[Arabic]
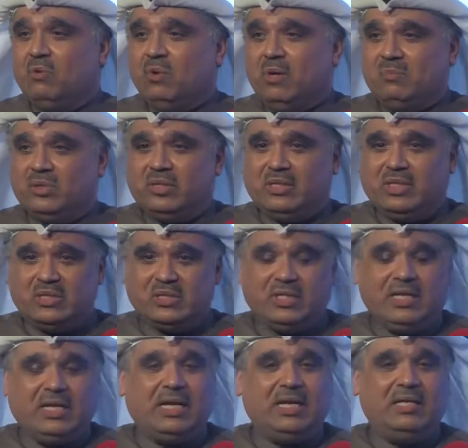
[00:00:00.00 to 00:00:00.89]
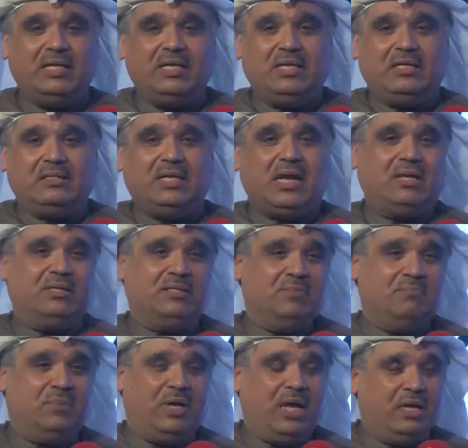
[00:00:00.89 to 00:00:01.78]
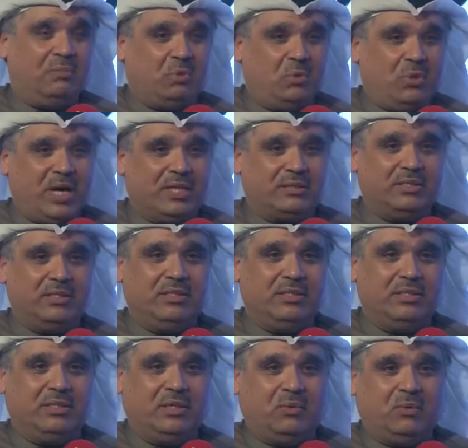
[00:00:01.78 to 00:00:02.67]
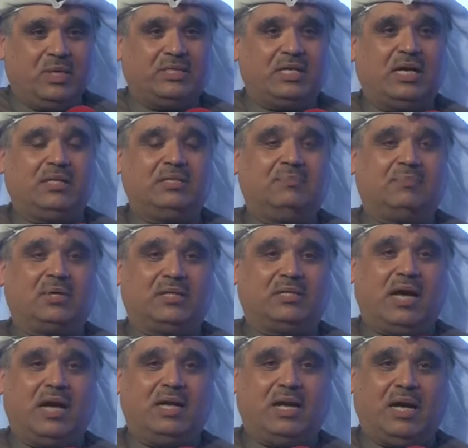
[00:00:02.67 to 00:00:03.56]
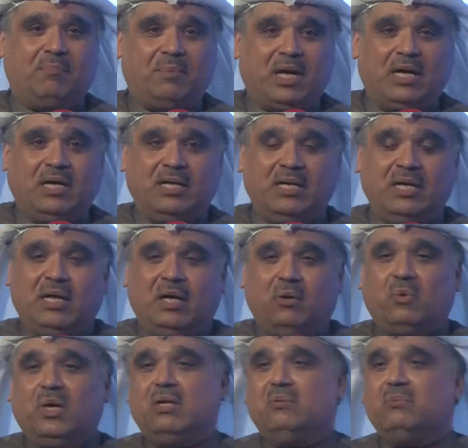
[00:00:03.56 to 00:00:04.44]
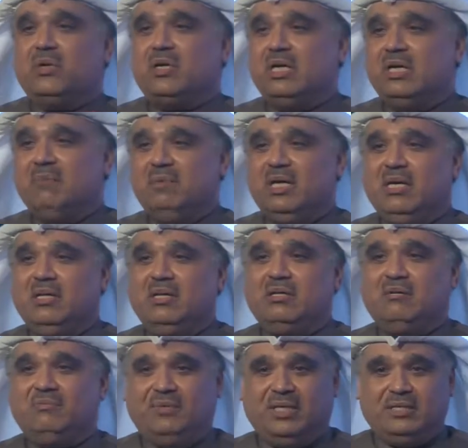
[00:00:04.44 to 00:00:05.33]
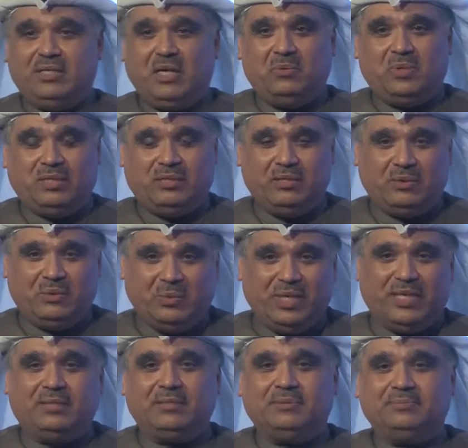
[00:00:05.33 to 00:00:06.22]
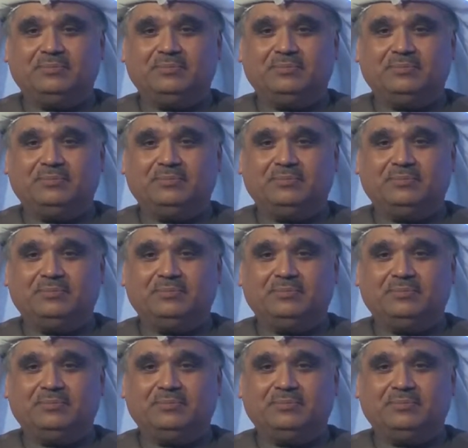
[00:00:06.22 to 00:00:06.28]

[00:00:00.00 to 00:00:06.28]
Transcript: ومتصلة تخدم المواطن وتخدم قطاع الأعمال والمقيمين في دولة الكويت